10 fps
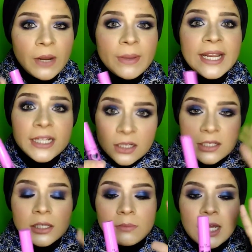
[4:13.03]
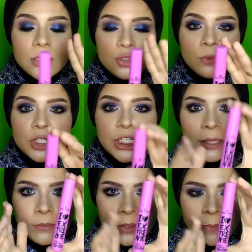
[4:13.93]
فلما لقيت اصلا محل سو
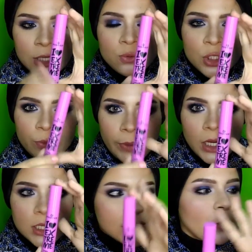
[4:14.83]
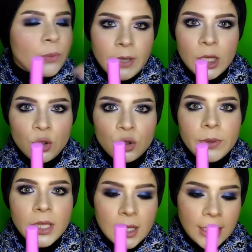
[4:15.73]
ماتش يعني محل سو ماتش بيبيع الاصليه وبيبيع
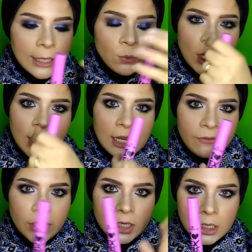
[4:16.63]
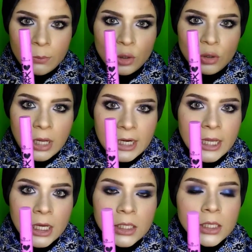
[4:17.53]
الكوبي اللي هي المغلفه اللي انا بقول لكم
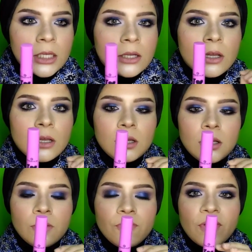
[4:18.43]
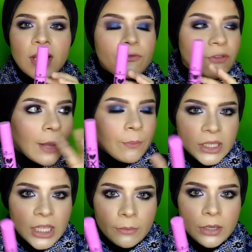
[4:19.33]
عليها آه،
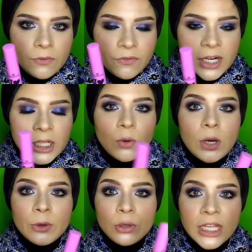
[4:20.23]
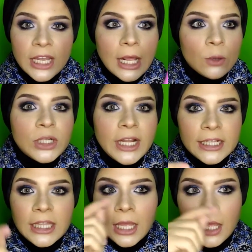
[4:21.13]
فحبيت اعمل الفرق ده ولما رحت اخلع عقود
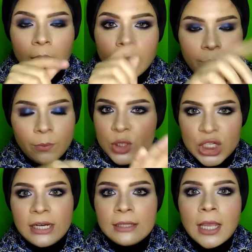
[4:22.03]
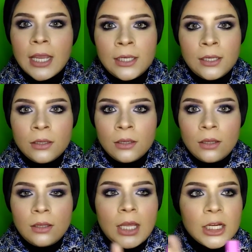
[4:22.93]
لقيتها بشكل تاني
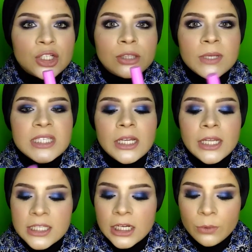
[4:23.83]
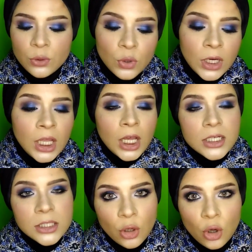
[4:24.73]
يعني عشان بس الناس اللي بتقول
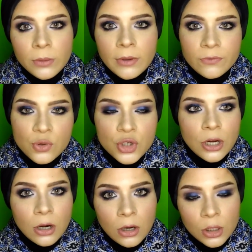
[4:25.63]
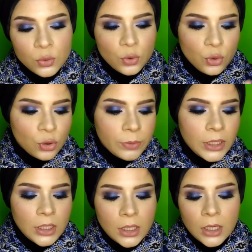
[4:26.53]
اصل الكوبي ما فيهوش درجات
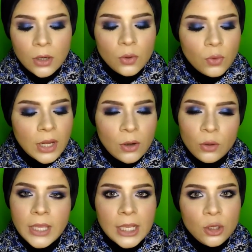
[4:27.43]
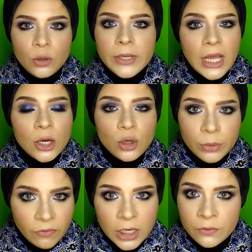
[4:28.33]
والكوبي هو كوبي يعني كوبي لا
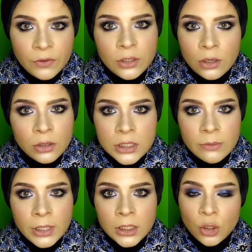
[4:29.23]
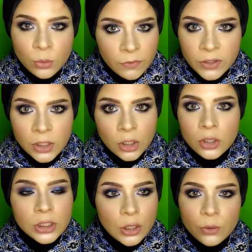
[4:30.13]
الكوبي فعلا فيه درجات يا بنات الكوبي فيه
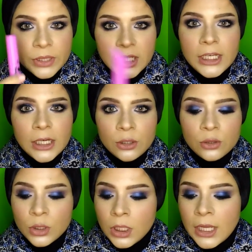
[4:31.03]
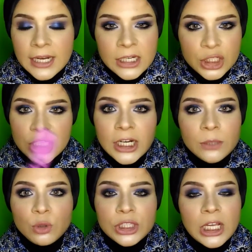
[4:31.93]
درجات اهو بالدليل اهو ان
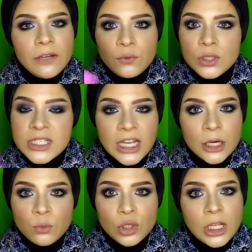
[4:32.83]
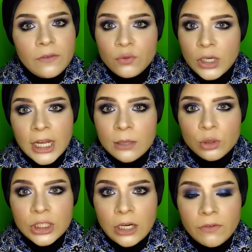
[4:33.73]
الشكل مختلف والسعر مختلف وكل
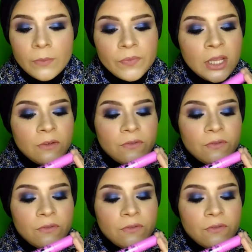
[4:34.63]
حاجه مختلفه